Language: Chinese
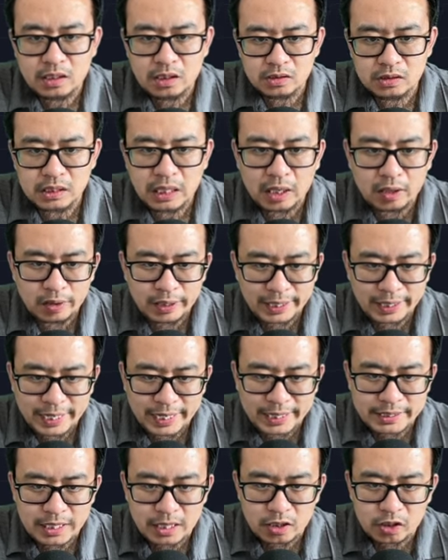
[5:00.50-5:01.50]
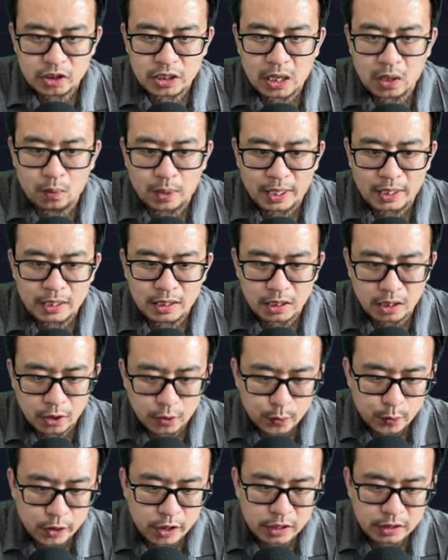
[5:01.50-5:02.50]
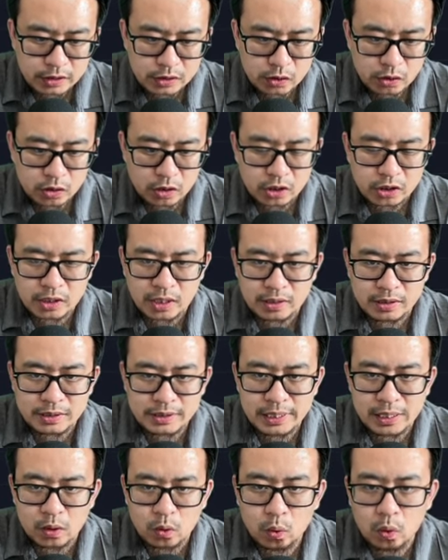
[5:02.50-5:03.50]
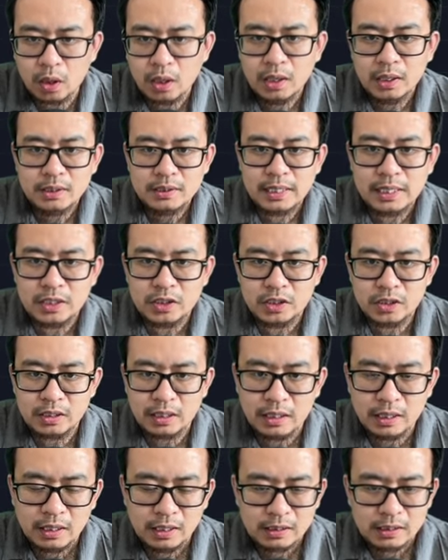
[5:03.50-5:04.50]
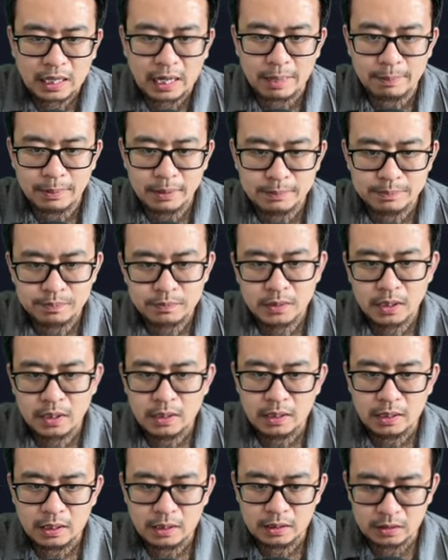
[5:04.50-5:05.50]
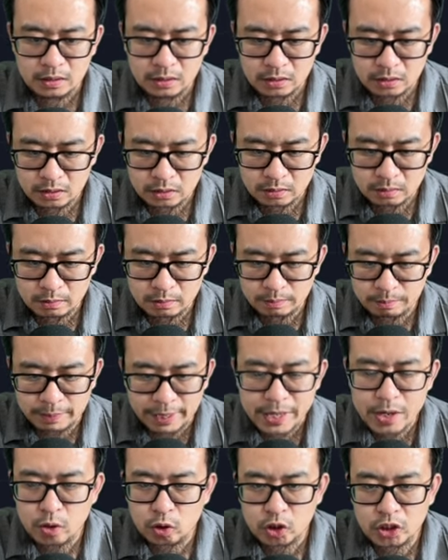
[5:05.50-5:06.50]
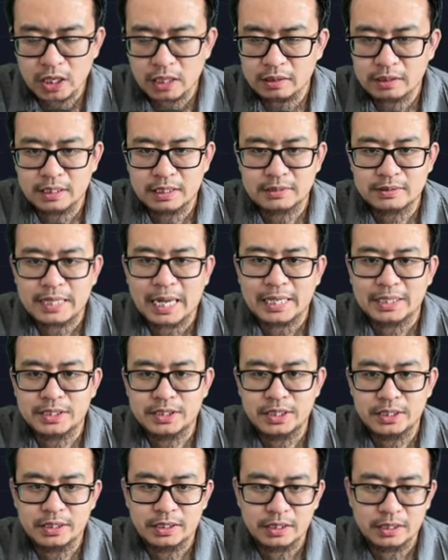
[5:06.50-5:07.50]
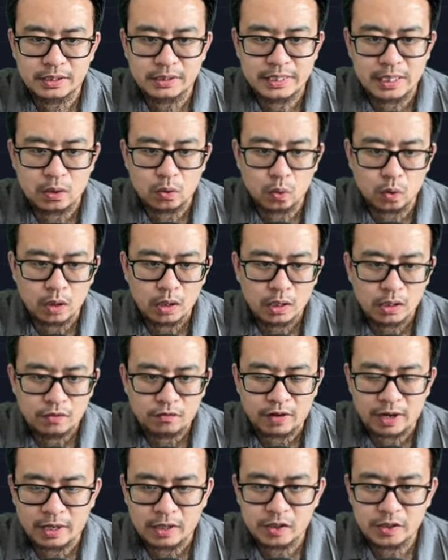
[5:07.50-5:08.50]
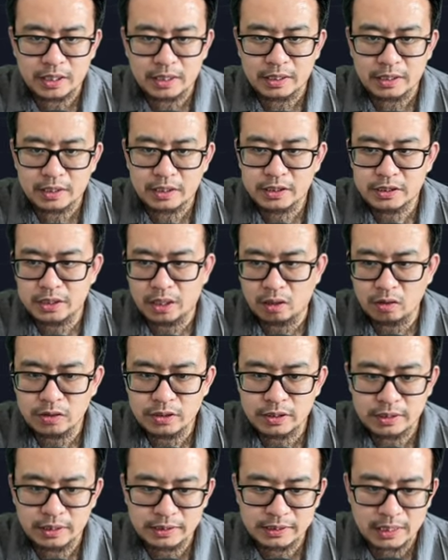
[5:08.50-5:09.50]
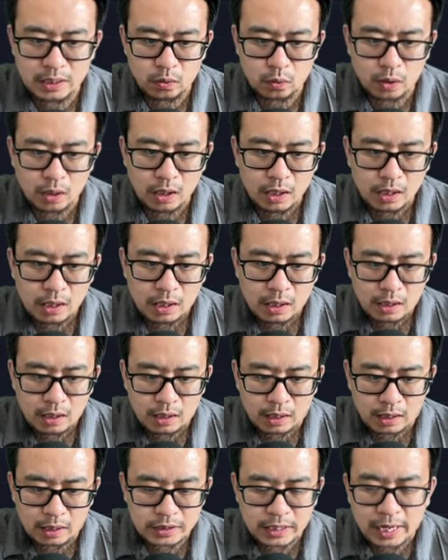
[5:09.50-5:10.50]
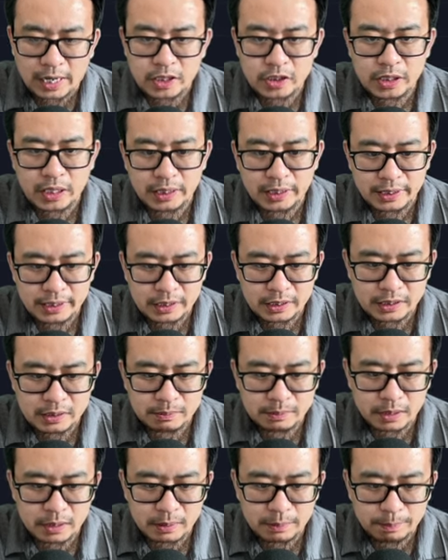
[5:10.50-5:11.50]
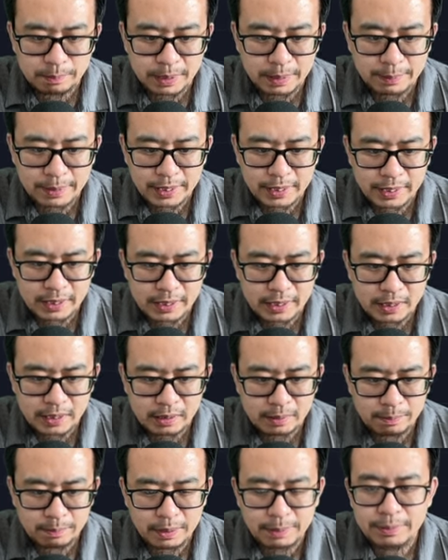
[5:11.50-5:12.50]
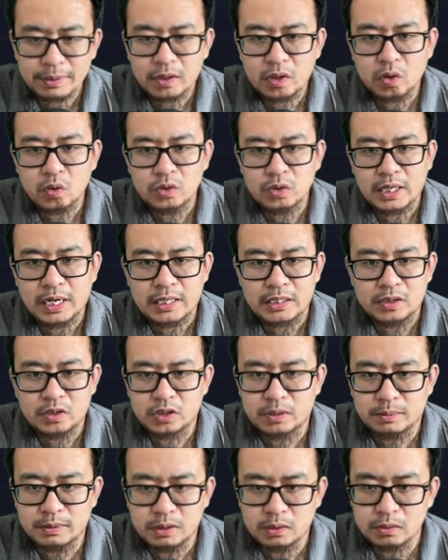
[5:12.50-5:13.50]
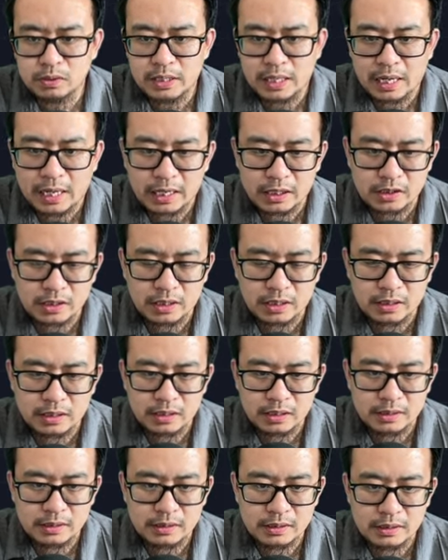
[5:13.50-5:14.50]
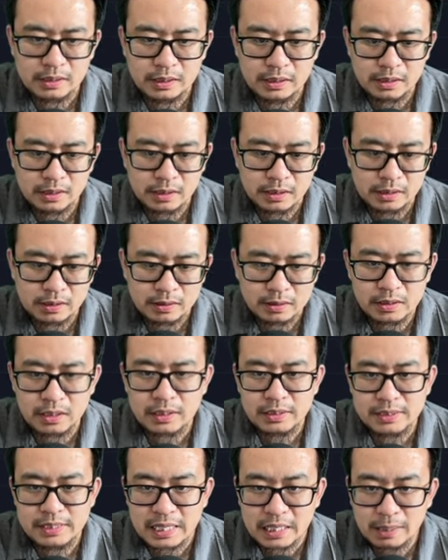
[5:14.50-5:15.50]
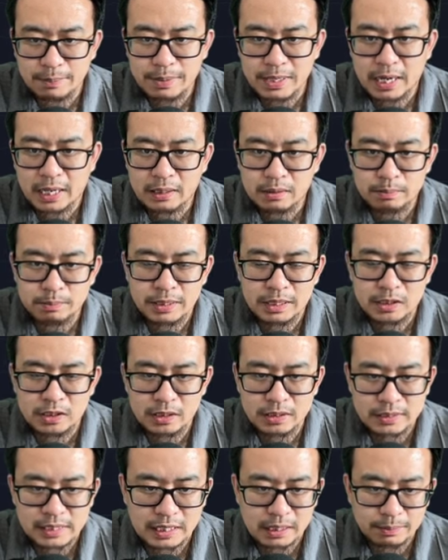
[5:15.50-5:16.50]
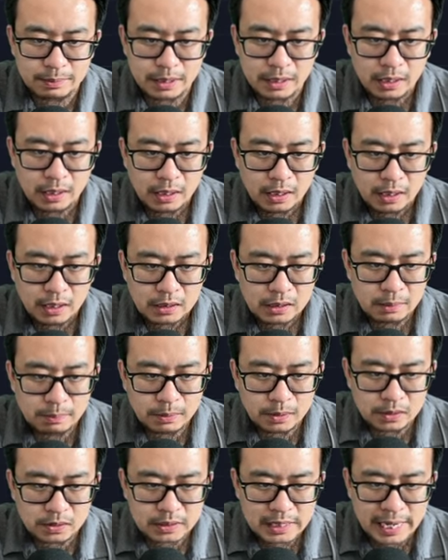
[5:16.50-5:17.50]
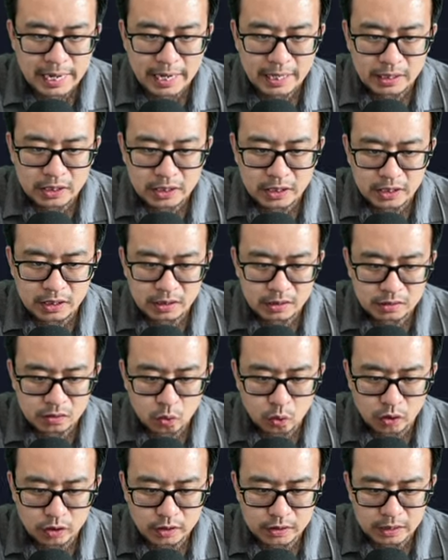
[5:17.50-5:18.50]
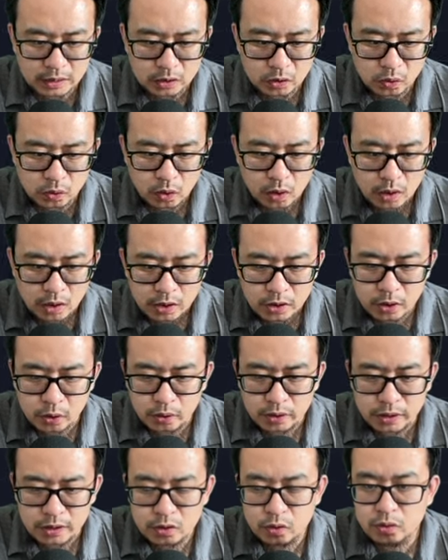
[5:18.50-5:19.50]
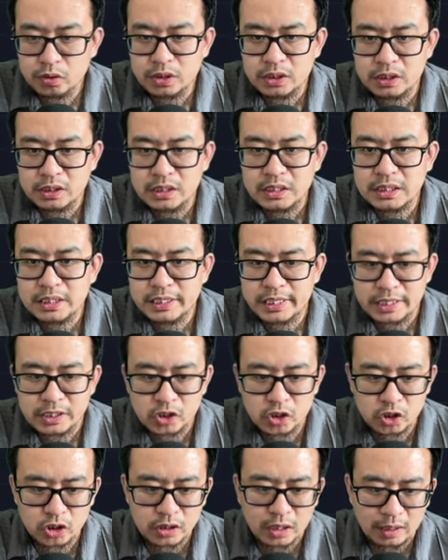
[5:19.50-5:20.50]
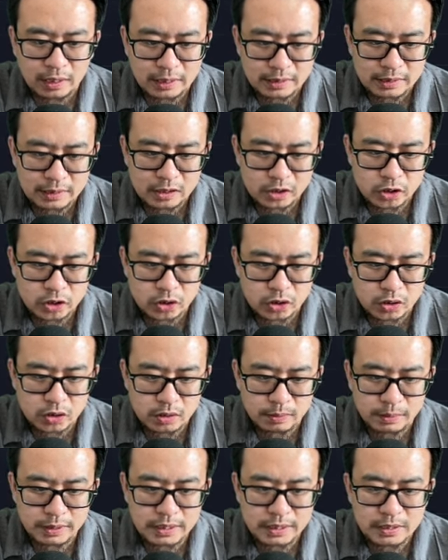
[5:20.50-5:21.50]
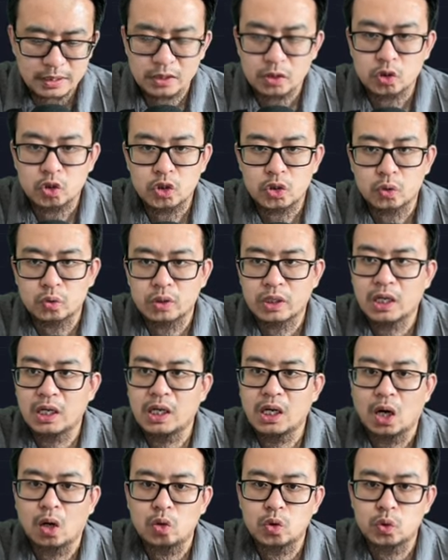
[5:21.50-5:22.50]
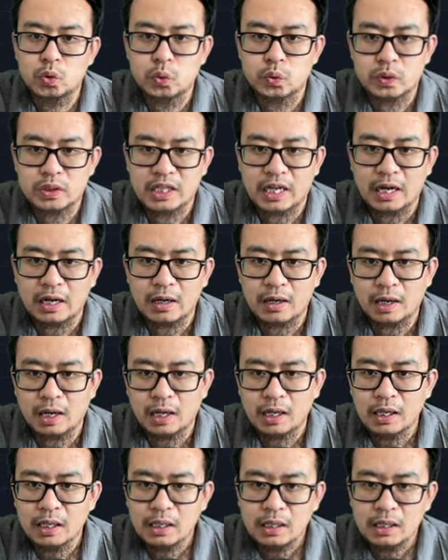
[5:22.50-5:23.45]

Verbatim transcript: 照道理来讲，上完合约就要上现货，但是呢，他们。没有上这个大写的这个现货，反而上了这个小写的现货，而且还上了一个什么 baby baby d o g e 还是叫什么东西，还上了一些上三个币啊，边上了三个币。那么在这个过程当中，有人就提前知道了，那是什么意思呢？就是有这个老鼠仓啊。